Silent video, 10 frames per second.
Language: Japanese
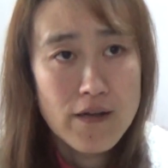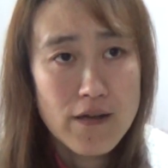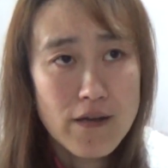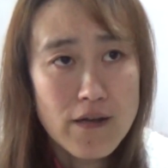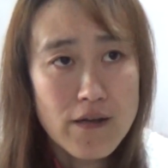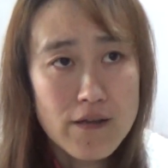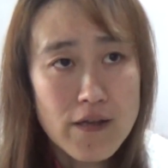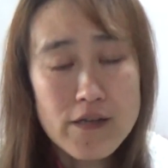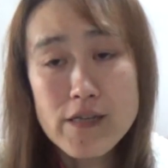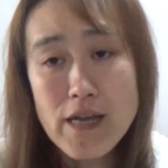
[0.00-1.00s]
えー
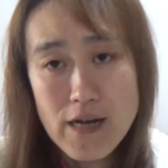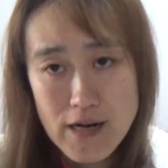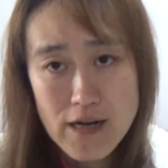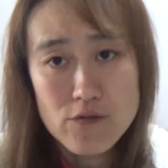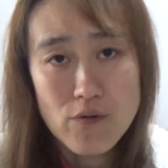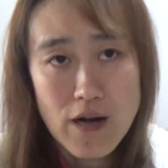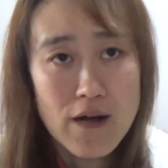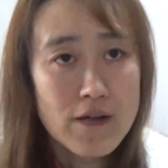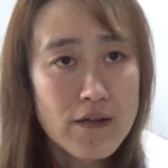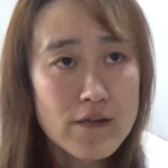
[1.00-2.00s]
ね、家柄と
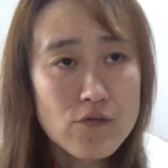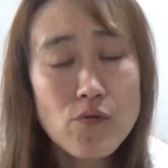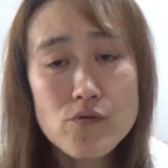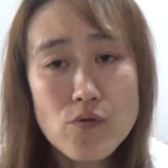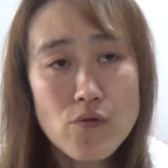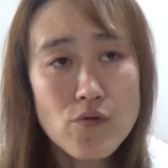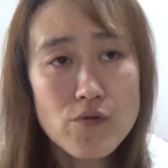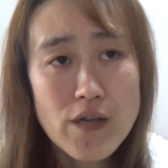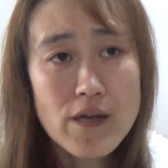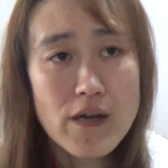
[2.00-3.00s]
か、そういうところ
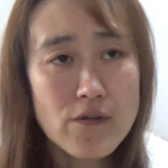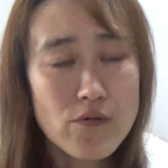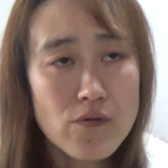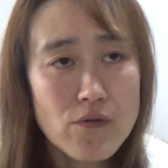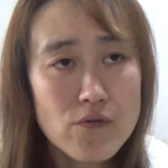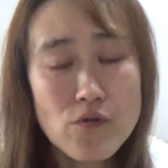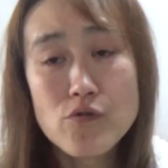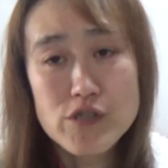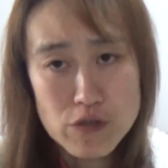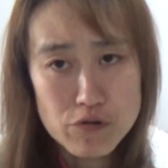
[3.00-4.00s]
をね、あの、
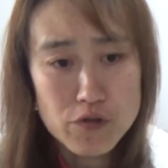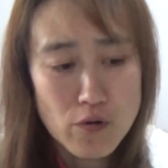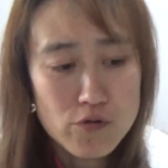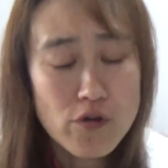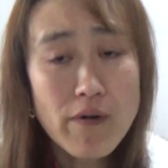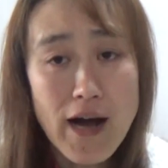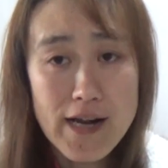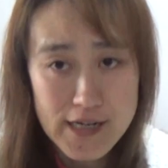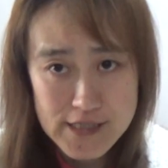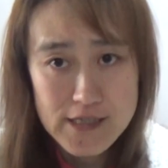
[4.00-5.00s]
罵る人。それは
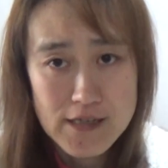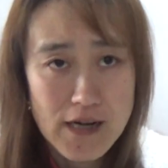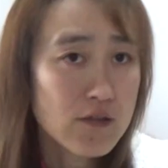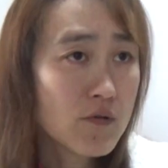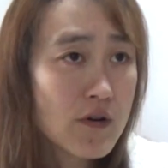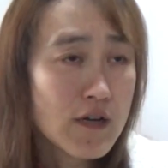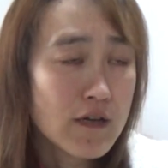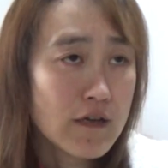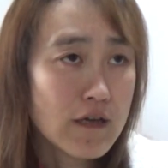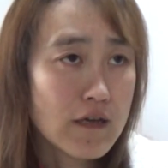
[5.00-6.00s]
嵐。あと、
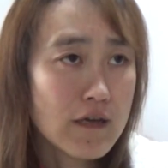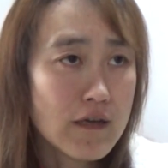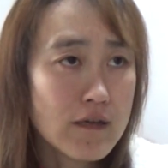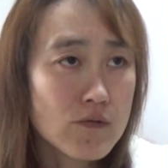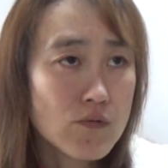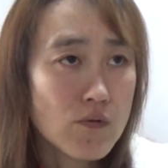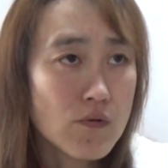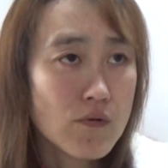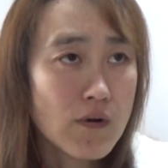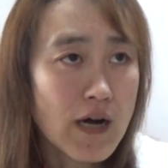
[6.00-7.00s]
えー、っ
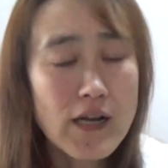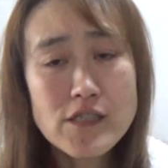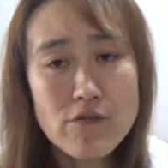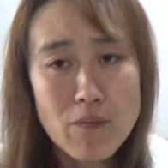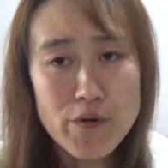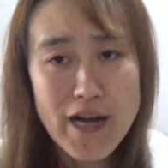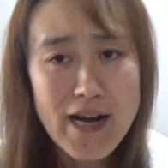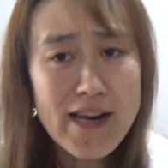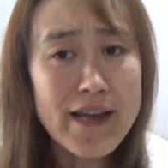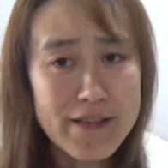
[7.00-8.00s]
と、嵐っていうかもうや
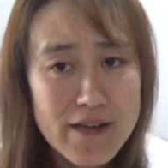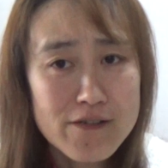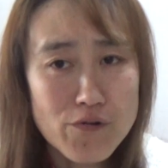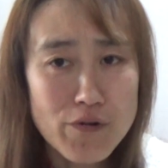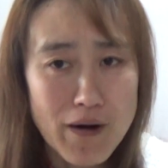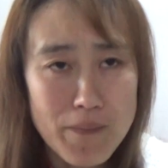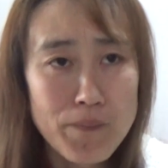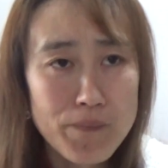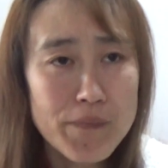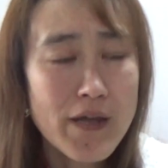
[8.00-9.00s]
からやね、それは。う
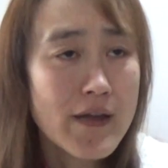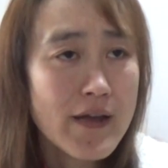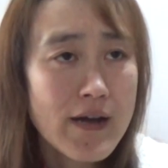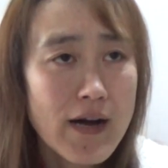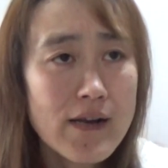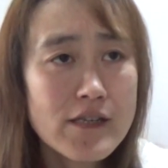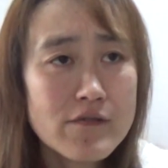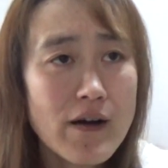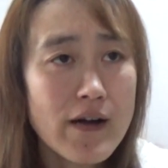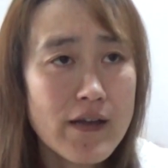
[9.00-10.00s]
ん。で、
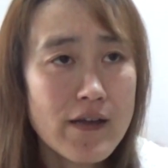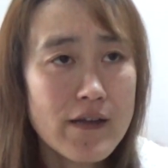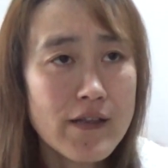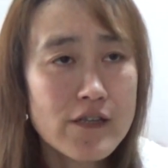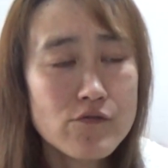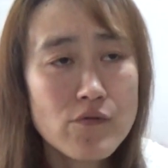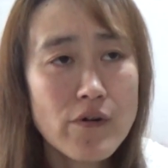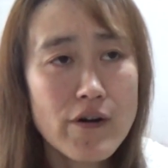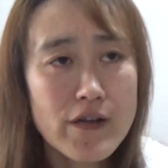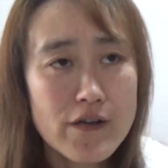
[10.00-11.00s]
嵐は、えー、何言うとの
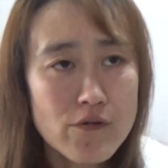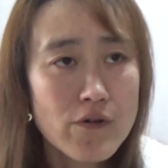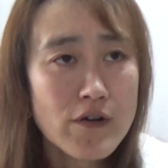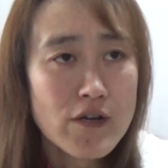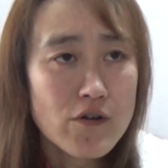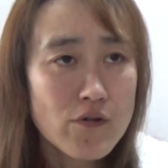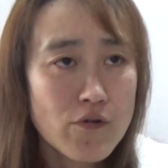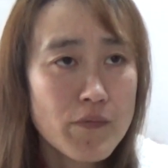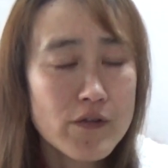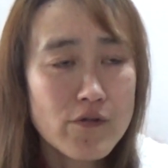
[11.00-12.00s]
かわからんけど、
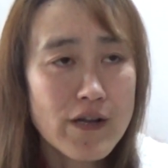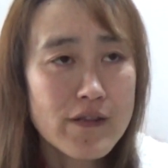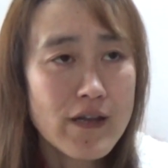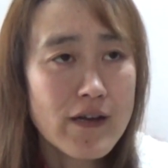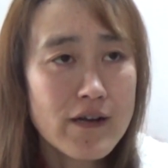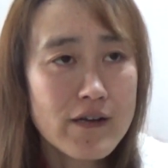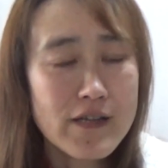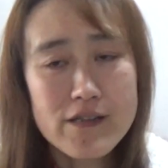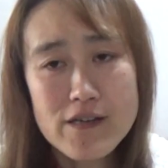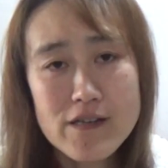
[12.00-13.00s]
コメント欄で
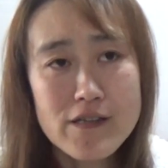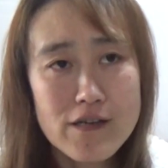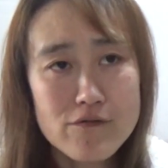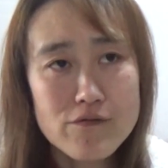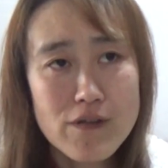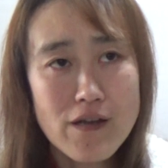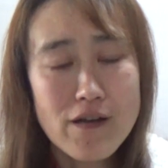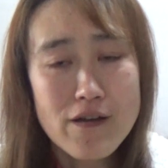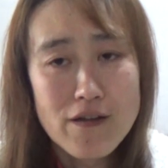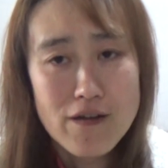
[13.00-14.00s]
ガタガタガタガタ言う
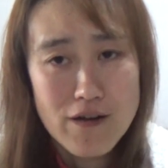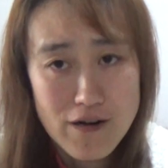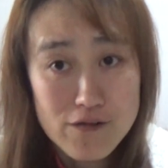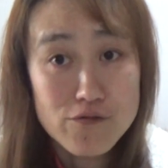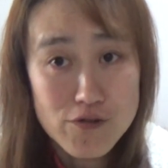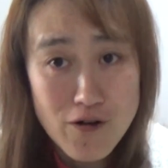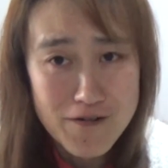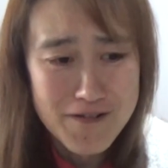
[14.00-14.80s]
て、荒らす人。